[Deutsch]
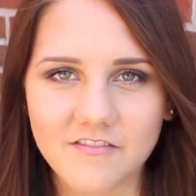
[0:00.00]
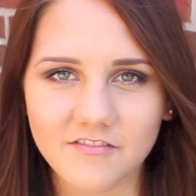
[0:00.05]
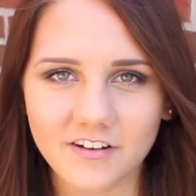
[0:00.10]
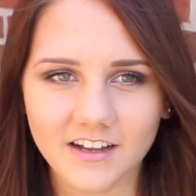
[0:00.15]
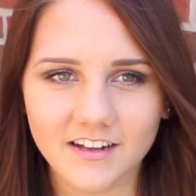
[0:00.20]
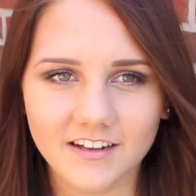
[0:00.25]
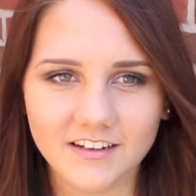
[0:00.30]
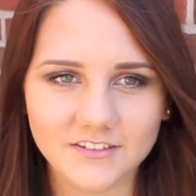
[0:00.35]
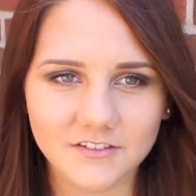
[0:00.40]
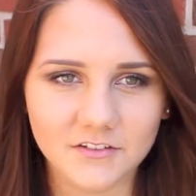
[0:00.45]

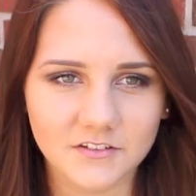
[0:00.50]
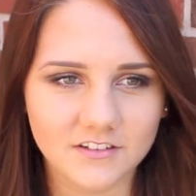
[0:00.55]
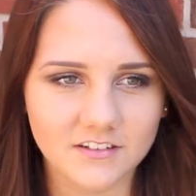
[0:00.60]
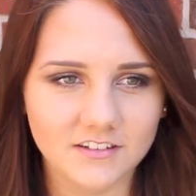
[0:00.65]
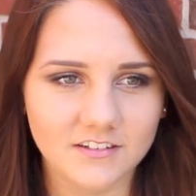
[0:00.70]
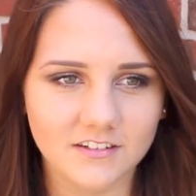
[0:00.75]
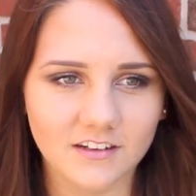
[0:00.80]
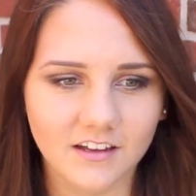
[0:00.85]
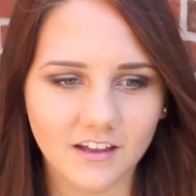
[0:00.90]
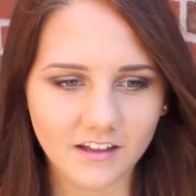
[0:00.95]
weil so
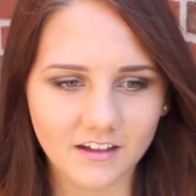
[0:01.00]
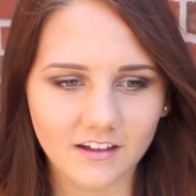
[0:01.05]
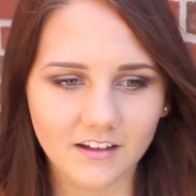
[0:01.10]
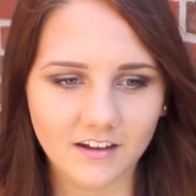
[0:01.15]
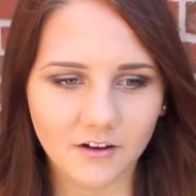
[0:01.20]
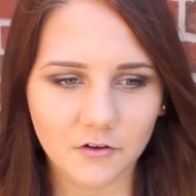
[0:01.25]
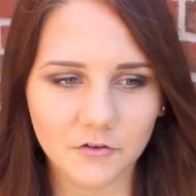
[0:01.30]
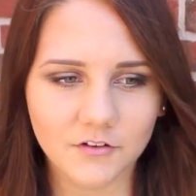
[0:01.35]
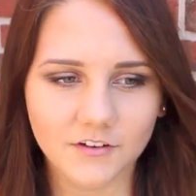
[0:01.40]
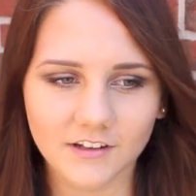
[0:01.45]
eine
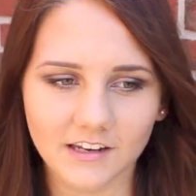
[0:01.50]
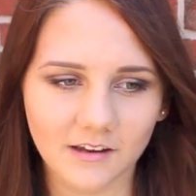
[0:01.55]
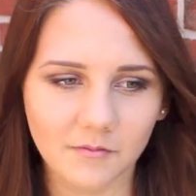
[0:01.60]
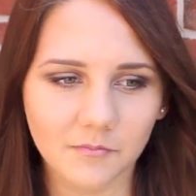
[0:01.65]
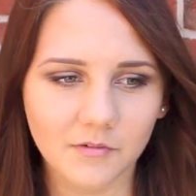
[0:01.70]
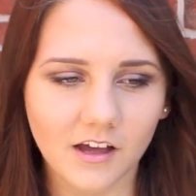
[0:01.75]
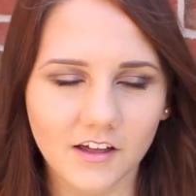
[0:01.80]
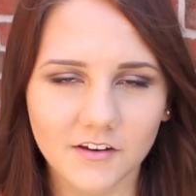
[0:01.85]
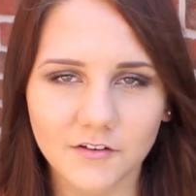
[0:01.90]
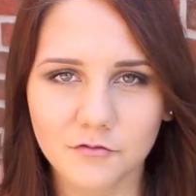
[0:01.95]

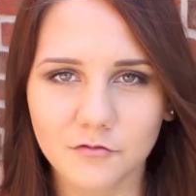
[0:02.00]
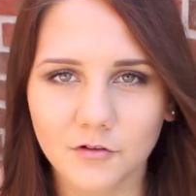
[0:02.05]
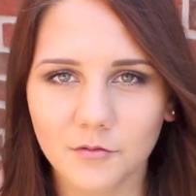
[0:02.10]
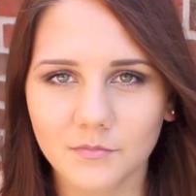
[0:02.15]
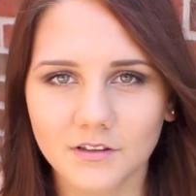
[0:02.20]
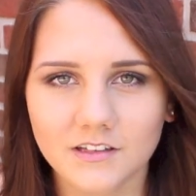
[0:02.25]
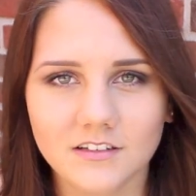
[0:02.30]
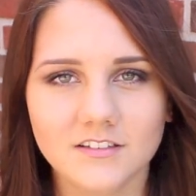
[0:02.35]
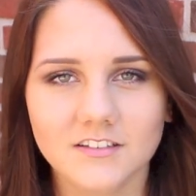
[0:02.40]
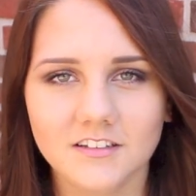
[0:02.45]
Autogrammkarte
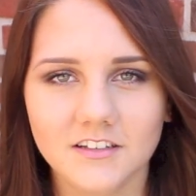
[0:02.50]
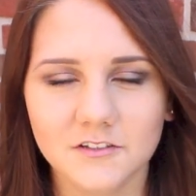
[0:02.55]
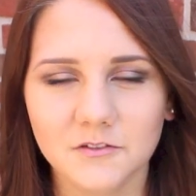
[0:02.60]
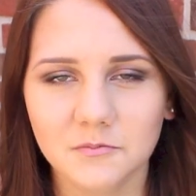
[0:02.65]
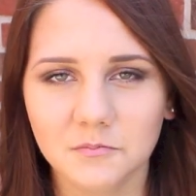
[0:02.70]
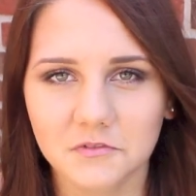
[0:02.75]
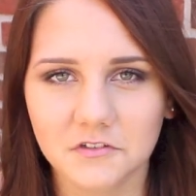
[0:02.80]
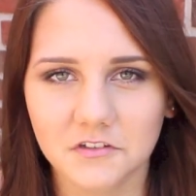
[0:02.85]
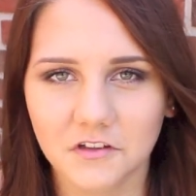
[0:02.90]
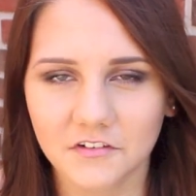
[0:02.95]
von mir ist
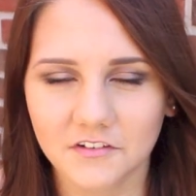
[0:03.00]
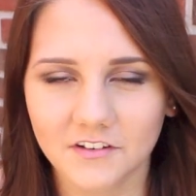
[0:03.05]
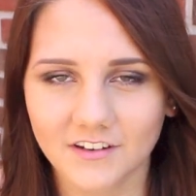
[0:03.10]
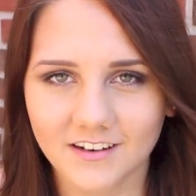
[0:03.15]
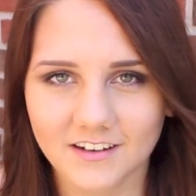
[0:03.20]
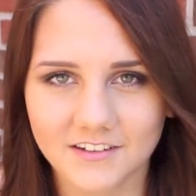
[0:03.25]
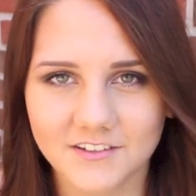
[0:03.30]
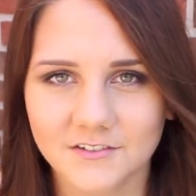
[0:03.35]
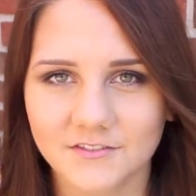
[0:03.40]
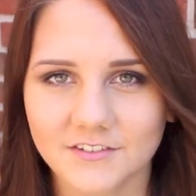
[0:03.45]
nichts
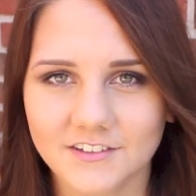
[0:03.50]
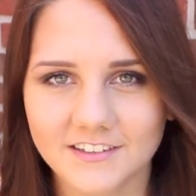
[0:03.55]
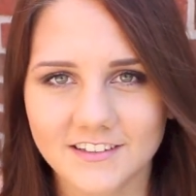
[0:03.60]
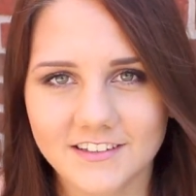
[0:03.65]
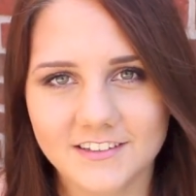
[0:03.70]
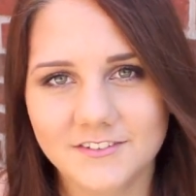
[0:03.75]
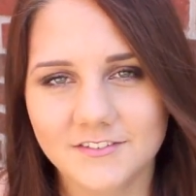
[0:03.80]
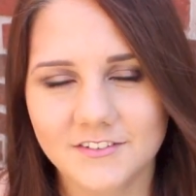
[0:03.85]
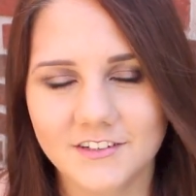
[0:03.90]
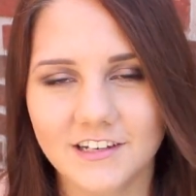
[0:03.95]
Besonderes, wie ich
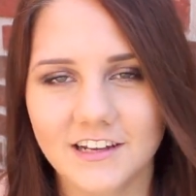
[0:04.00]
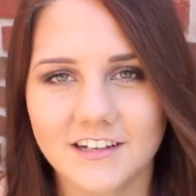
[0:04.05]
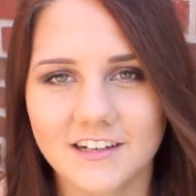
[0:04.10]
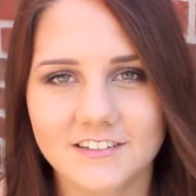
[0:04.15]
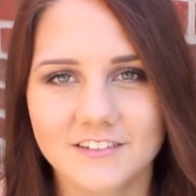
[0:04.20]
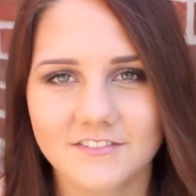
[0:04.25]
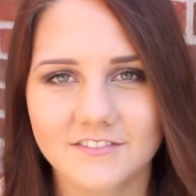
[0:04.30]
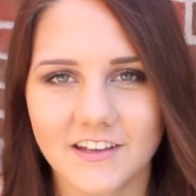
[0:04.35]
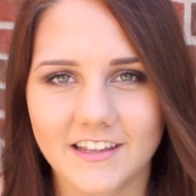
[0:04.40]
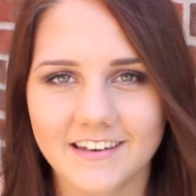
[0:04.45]
jetzt finde.
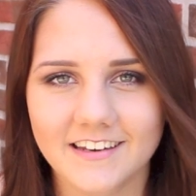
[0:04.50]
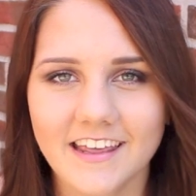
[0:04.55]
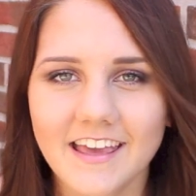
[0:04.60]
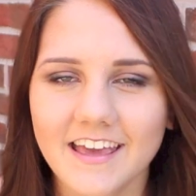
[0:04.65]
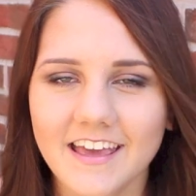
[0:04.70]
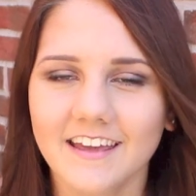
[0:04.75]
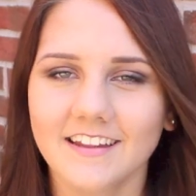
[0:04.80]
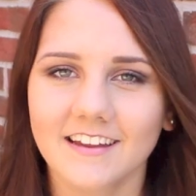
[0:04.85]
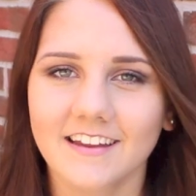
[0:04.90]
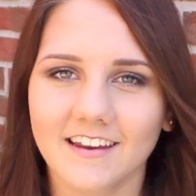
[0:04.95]
Also wenn,
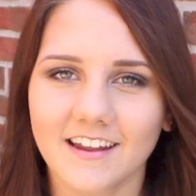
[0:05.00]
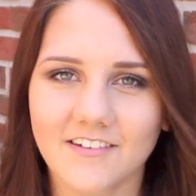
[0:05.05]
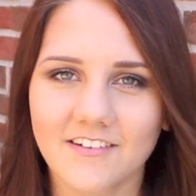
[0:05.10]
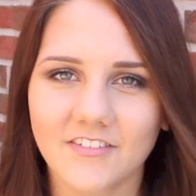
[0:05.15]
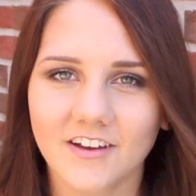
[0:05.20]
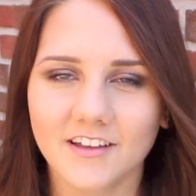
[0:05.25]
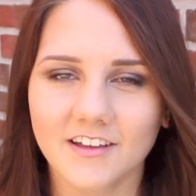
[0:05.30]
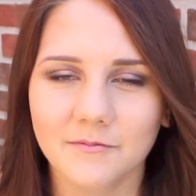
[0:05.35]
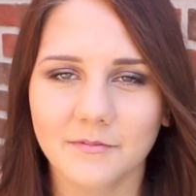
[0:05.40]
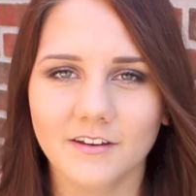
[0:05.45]
dann
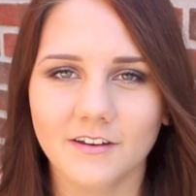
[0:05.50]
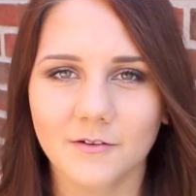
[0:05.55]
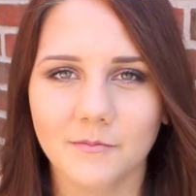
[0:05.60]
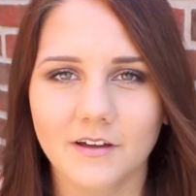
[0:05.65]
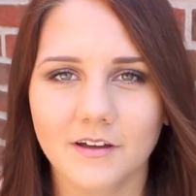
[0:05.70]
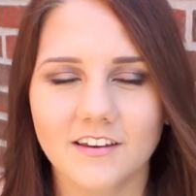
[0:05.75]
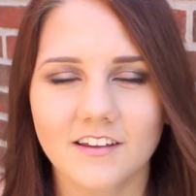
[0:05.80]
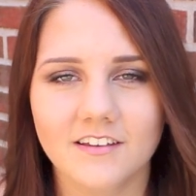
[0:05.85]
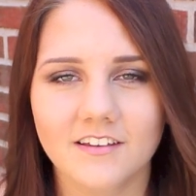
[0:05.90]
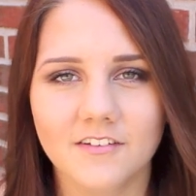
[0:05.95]
einfach immer nur
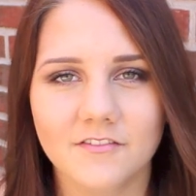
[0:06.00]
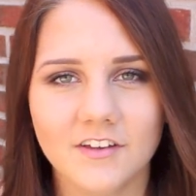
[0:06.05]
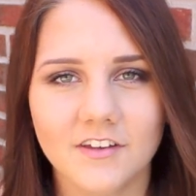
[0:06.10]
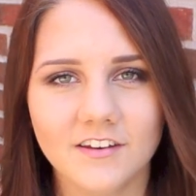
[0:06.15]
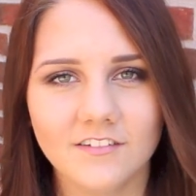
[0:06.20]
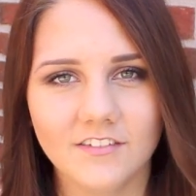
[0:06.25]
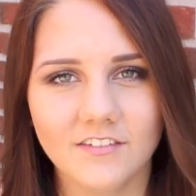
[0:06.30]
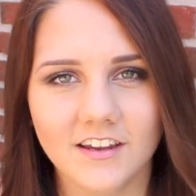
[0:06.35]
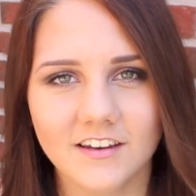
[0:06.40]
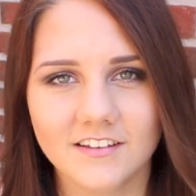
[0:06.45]
bei den
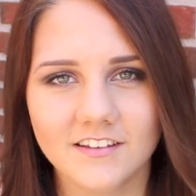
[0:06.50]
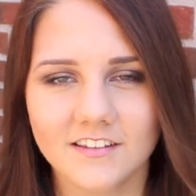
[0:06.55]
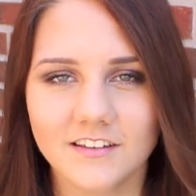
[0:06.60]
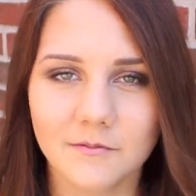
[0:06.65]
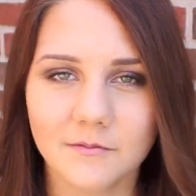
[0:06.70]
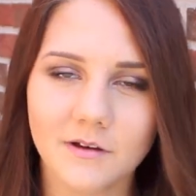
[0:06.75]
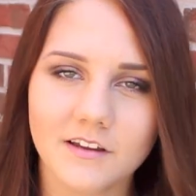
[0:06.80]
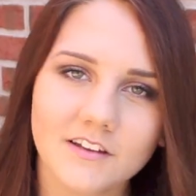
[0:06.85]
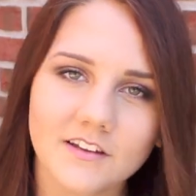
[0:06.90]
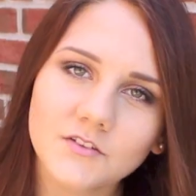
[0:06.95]
Gewinnen werde ich
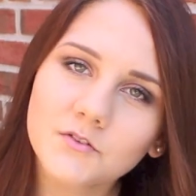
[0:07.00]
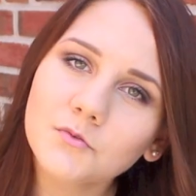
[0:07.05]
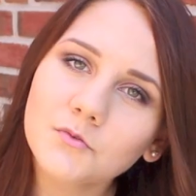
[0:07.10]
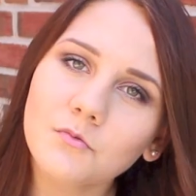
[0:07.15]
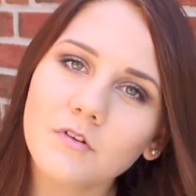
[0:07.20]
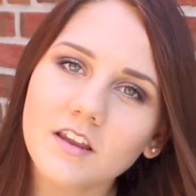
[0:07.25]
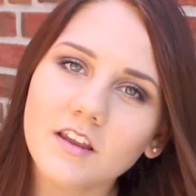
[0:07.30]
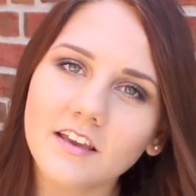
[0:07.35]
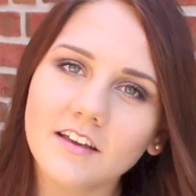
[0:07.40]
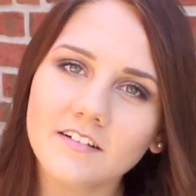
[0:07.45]
die immer
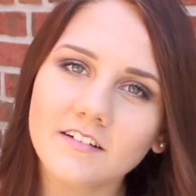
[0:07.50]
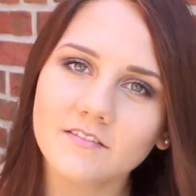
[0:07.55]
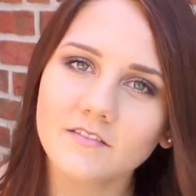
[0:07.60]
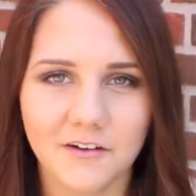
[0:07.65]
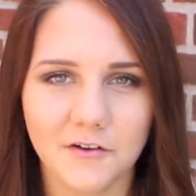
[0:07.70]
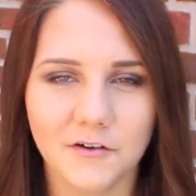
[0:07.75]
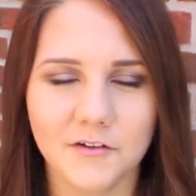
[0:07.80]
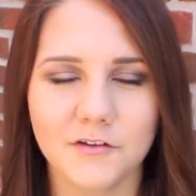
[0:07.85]
dazulegen.